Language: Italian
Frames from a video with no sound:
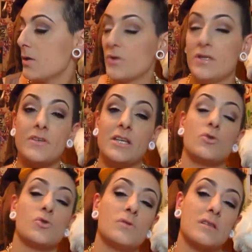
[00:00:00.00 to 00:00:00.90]
Quindi vi
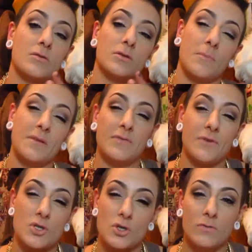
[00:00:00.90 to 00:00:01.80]
chiedo scusa se ultimamente
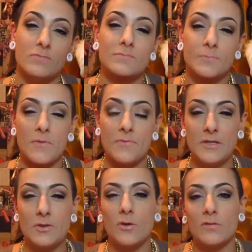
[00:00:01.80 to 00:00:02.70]
faccio un po'
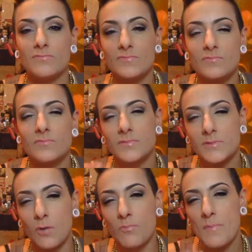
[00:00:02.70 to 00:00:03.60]
video
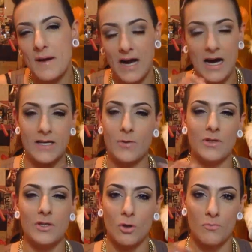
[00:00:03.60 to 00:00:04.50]
troppo banali e
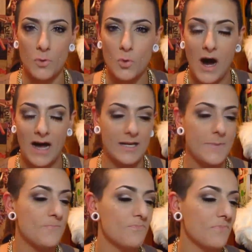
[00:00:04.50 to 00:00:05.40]
quindi troppo
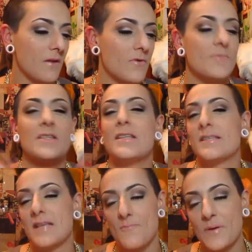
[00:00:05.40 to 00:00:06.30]
uguali. Voi mi dite
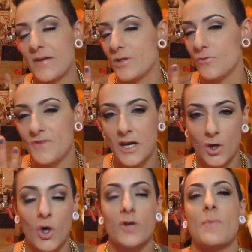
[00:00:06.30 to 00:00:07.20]
sempre che non vi
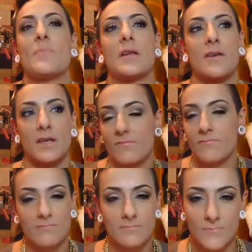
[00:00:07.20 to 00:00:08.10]
annoio, ma perché
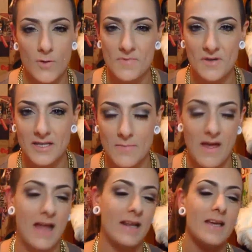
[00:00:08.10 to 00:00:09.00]
voi mi volete
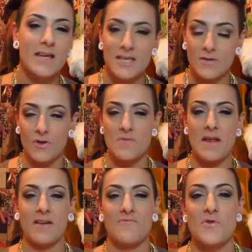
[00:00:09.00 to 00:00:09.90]
bene, io voglio
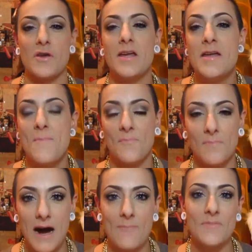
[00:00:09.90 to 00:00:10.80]
bene a voi,
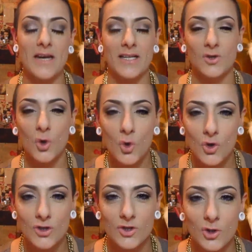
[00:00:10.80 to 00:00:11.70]
ma mi rendo
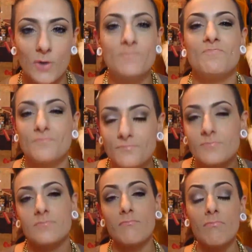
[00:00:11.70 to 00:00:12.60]
conto
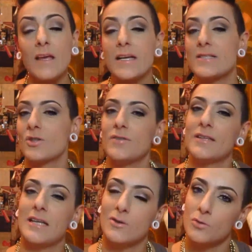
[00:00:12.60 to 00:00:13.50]
che sto
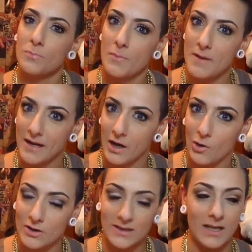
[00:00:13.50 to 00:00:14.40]
diventando un po'
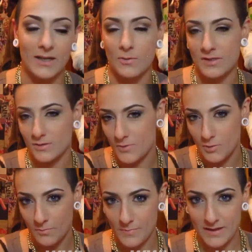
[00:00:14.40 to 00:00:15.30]
banalotta e questo mi
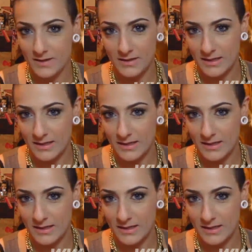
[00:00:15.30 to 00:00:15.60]
rompe